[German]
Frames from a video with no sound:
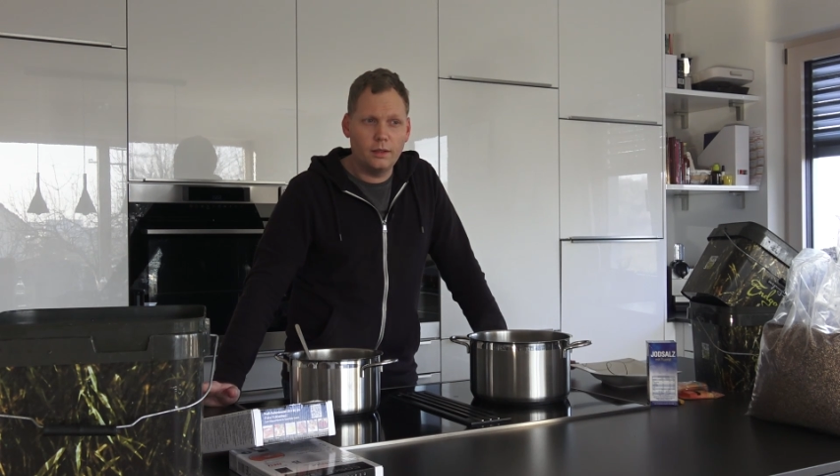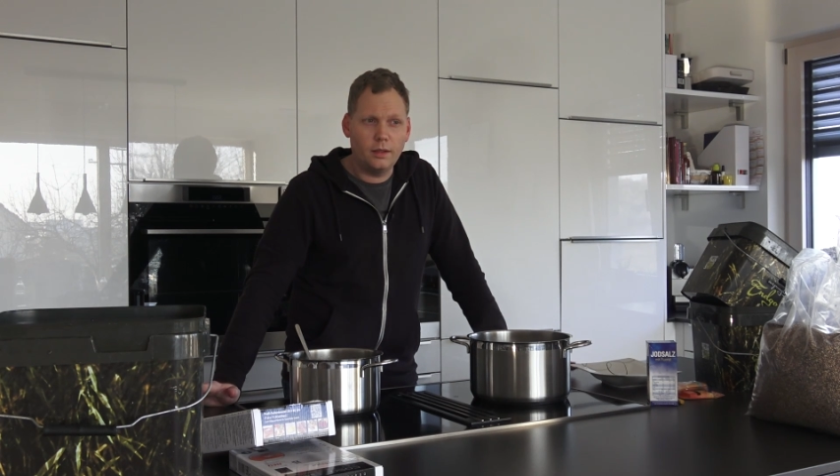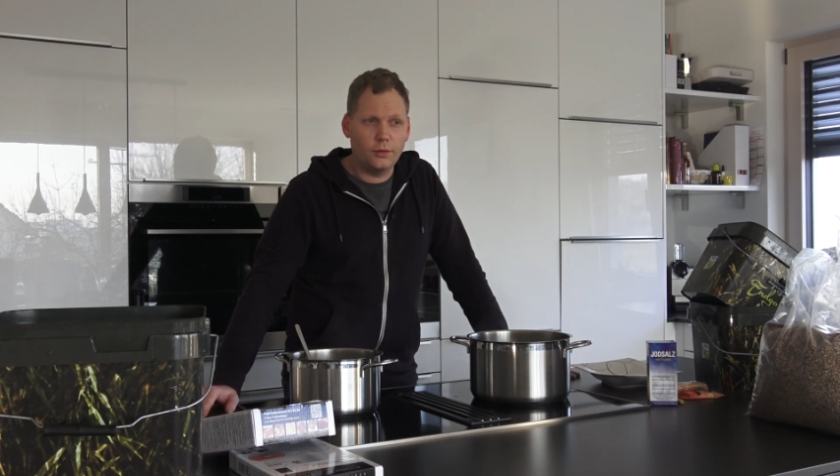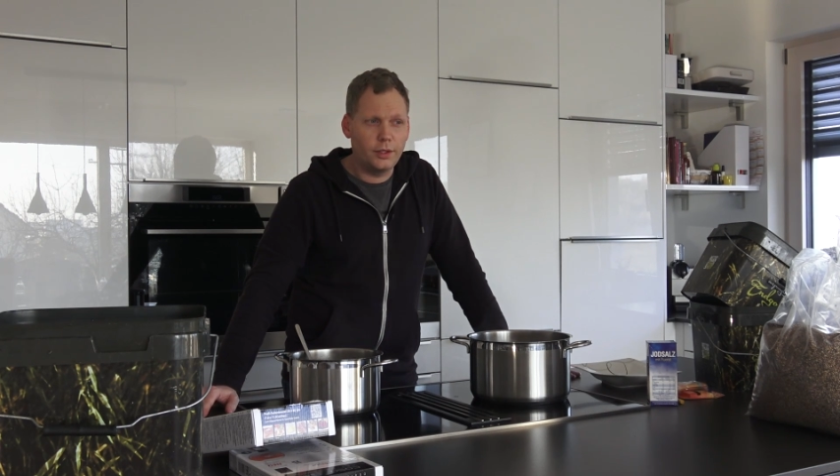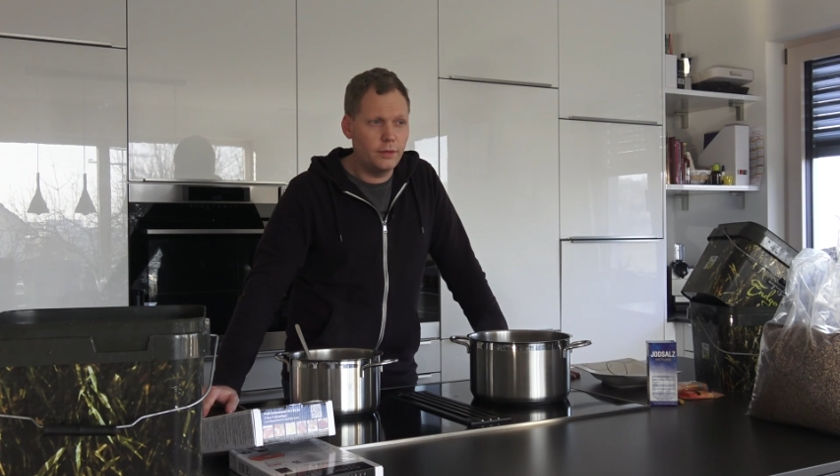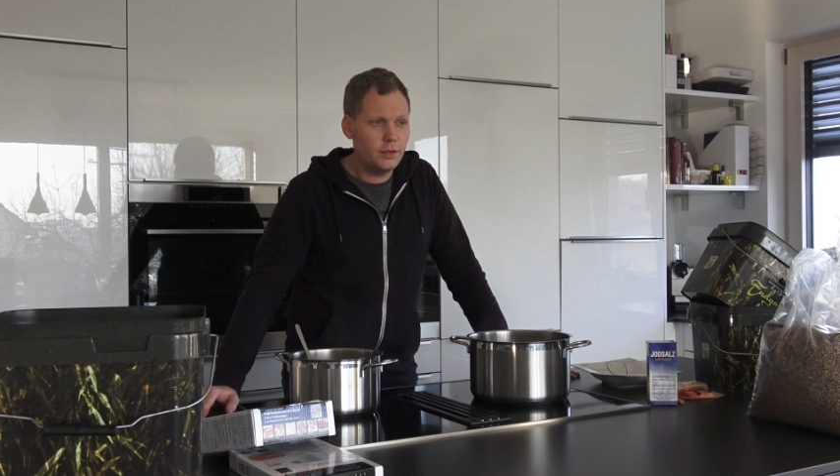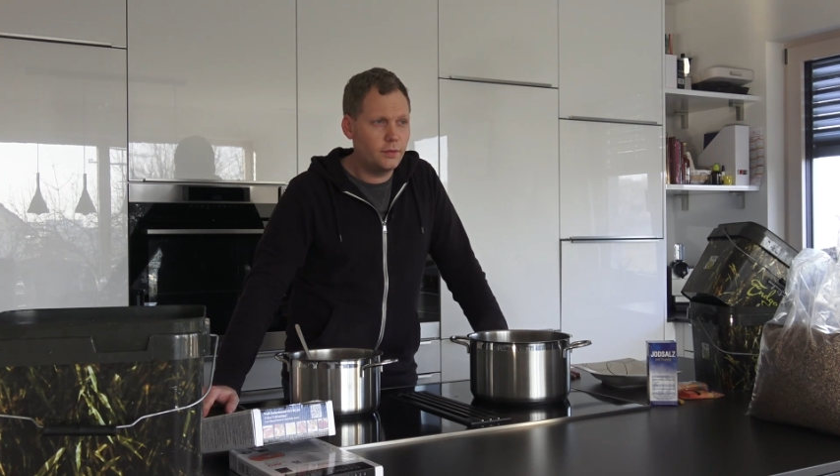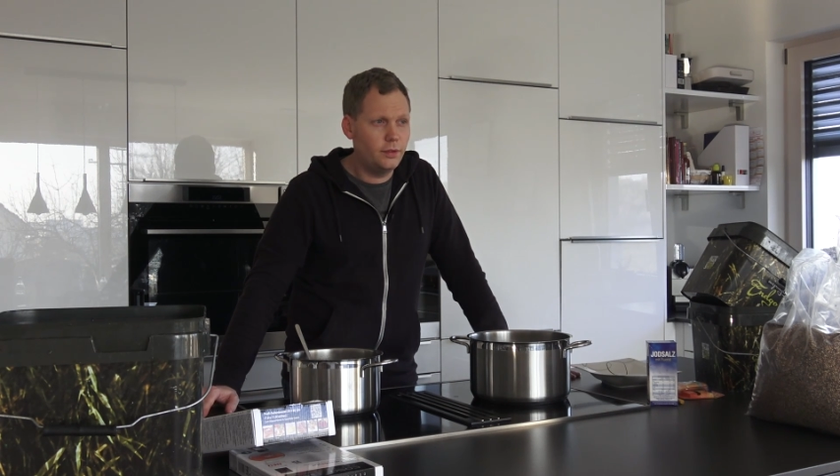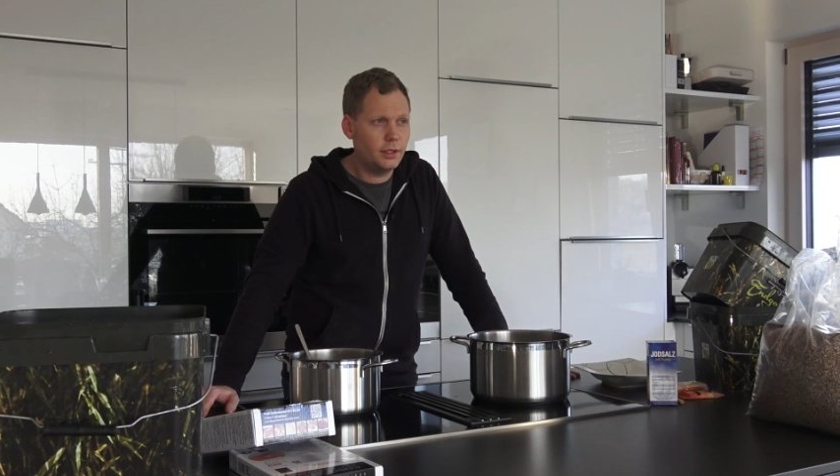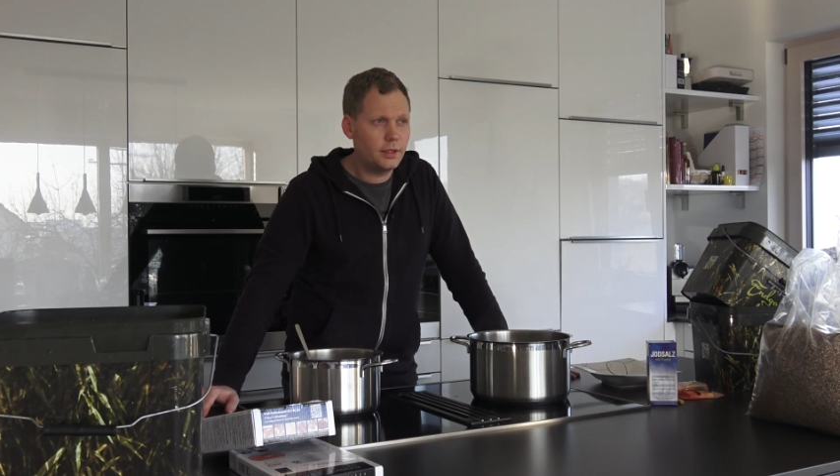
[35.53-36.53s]
Ja, und ihr
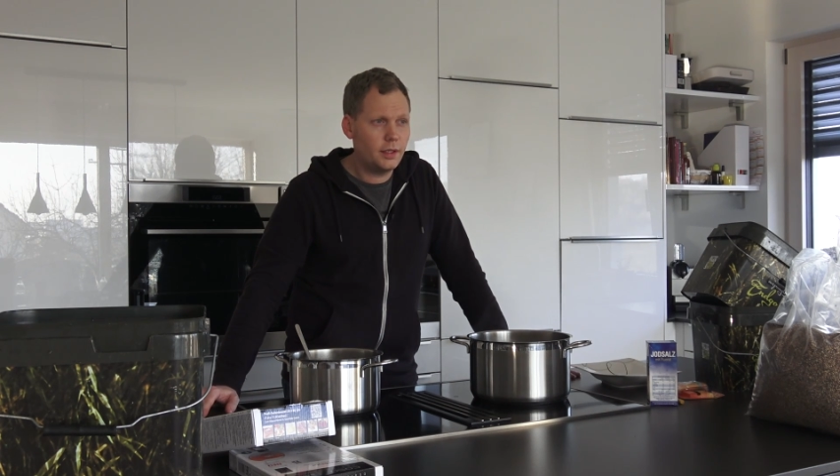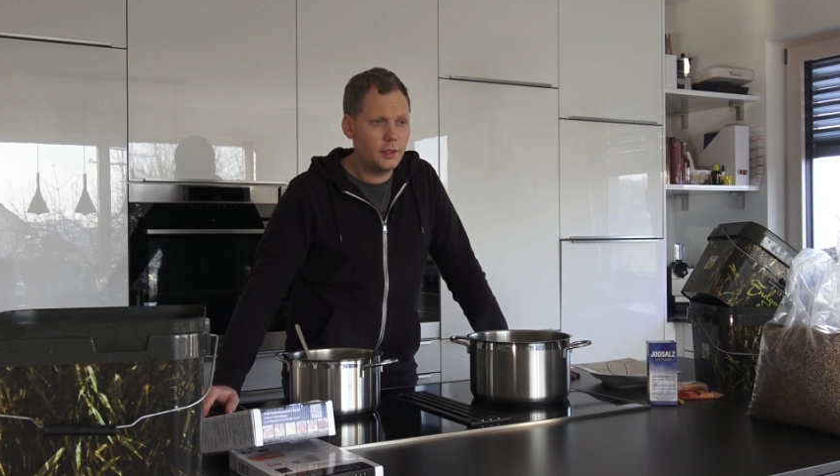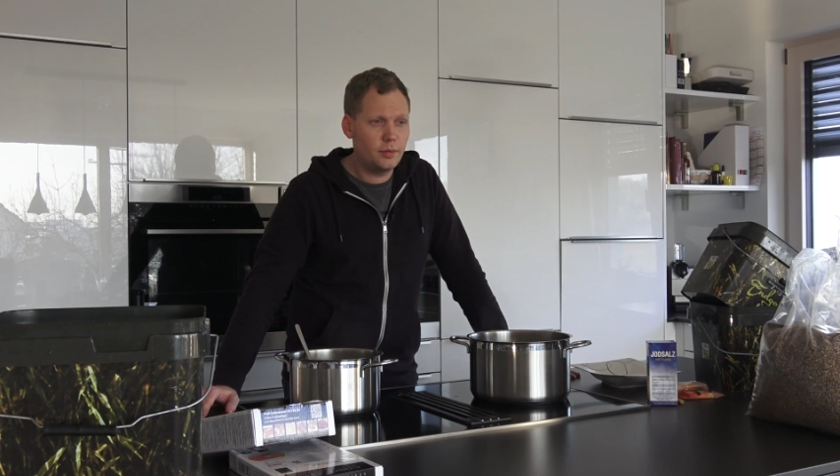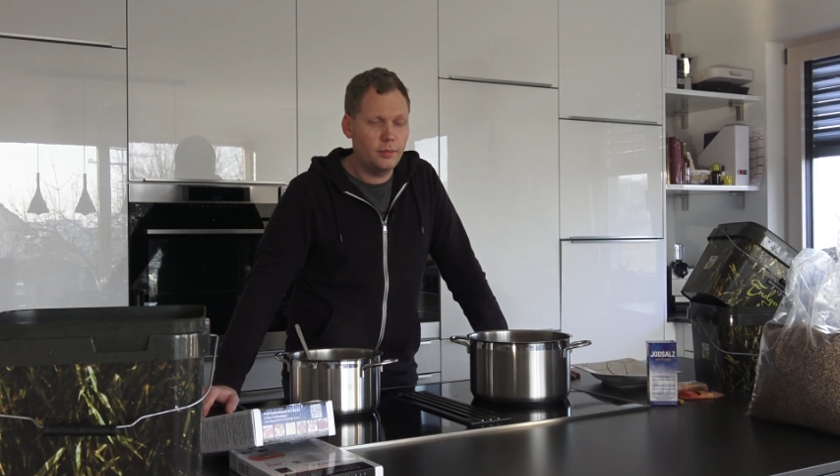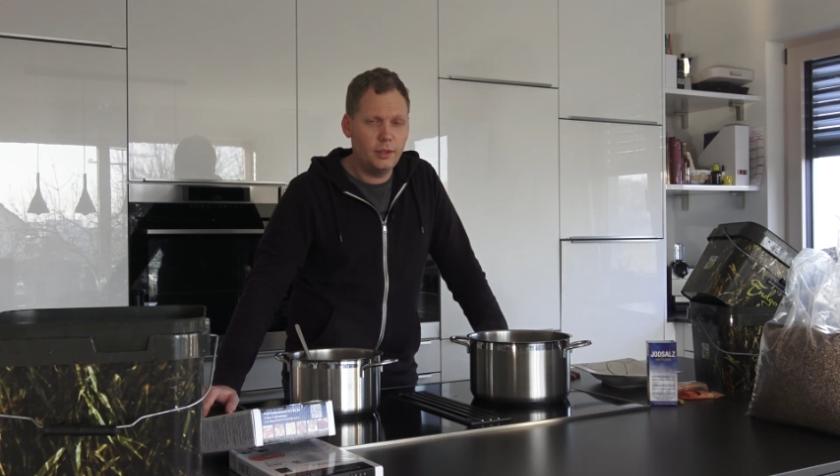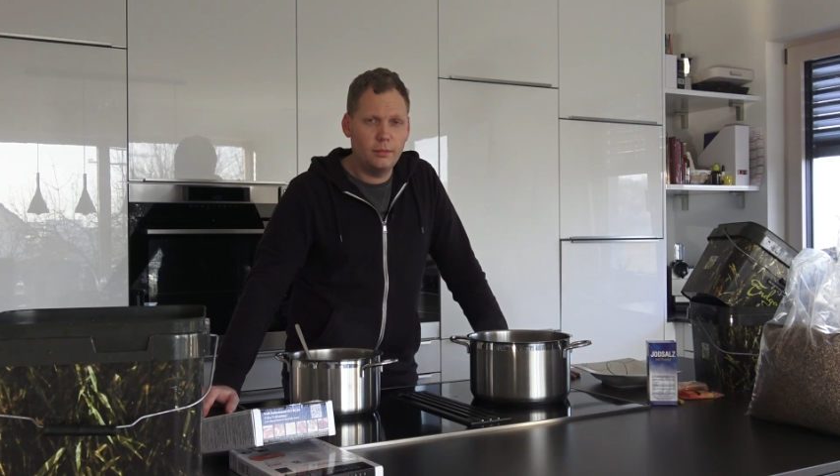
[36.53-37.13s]
wisst, Winterzeit ist bei mir